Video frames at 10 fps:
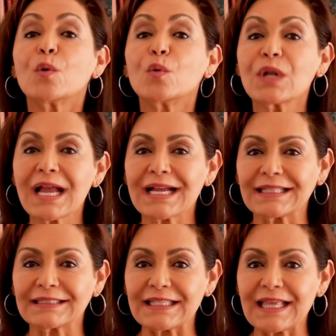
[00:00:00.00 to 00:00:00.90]
una
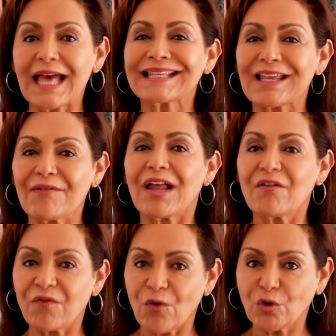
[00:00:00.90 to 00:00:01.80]
cantidad que va
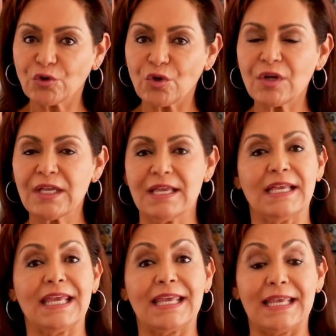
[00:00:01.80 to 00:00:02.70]
al fondo,
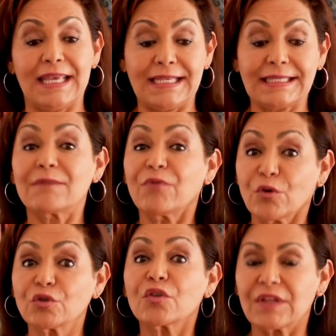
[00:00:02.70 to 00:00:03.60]
que es el
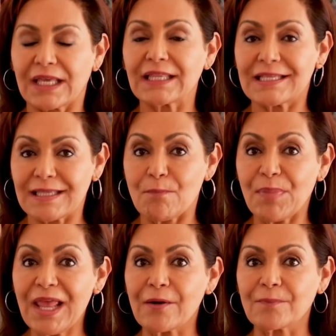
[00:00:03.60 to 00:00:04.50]
fondo de
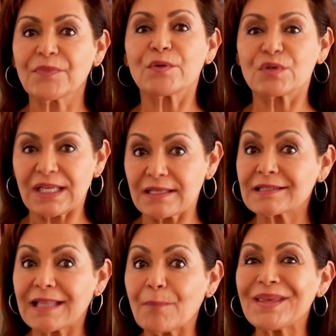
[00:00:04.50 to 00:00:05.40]
desempleo. Usted
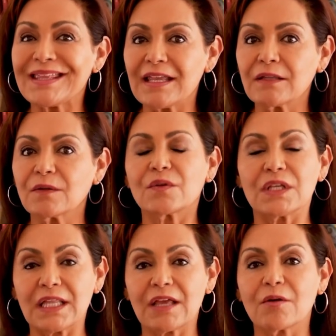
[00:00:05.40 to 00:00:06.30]
está pidiendo
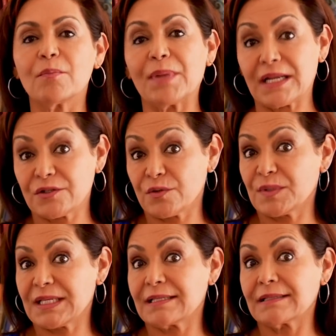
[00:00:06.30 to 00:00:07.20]
dinero para
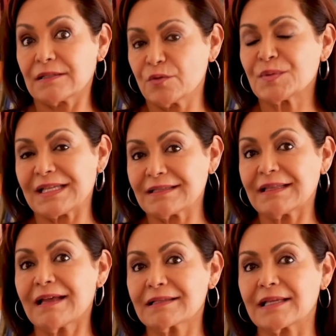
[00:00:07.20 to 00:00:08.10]

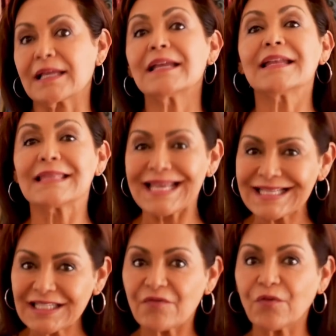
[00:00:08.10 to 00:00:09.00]
sustentarse de
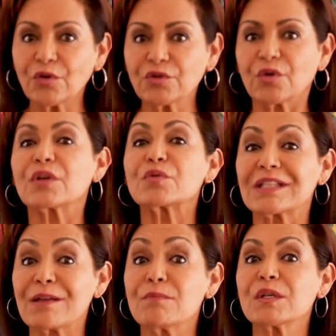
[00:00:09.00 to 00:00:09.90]
ese fondo que
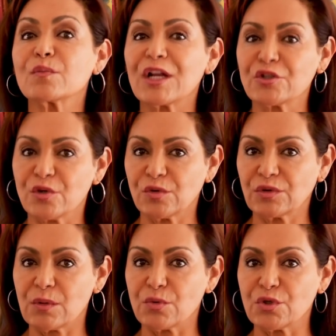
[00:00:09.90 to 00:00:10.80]
usted mismo ha hecho
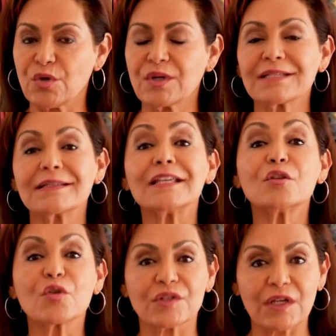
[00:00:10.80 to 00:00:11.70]
contribuciones y
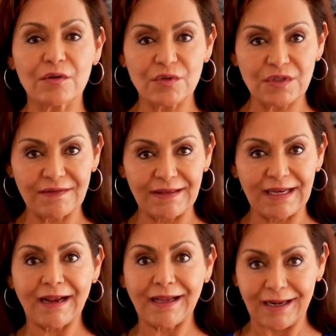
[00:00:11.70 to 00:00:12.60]
no se
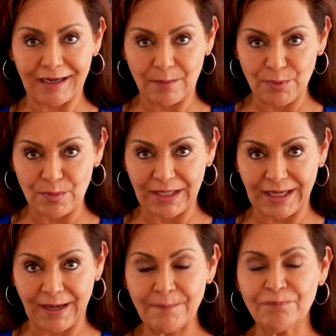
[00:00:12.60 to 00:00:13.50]
considera carga
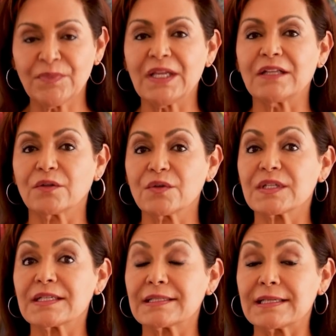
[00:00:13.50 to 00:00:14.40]
pública.
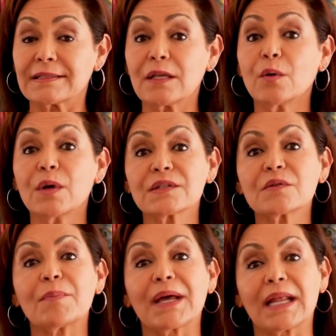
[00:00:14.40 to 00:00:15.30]
Entonces, les digo
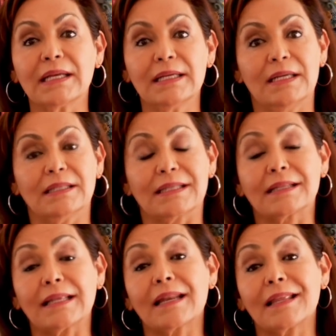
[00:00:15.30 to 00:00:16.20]
esto para
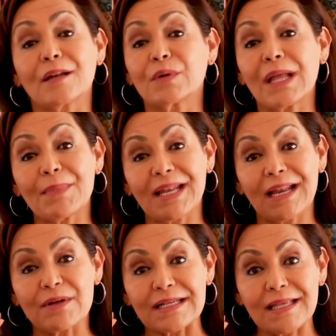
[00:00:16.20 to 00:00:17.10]
tratar de alguna
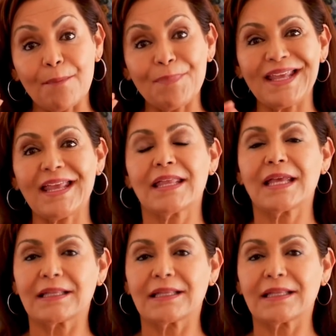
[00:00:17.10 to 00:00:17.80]
manera, aunque sea pequeña,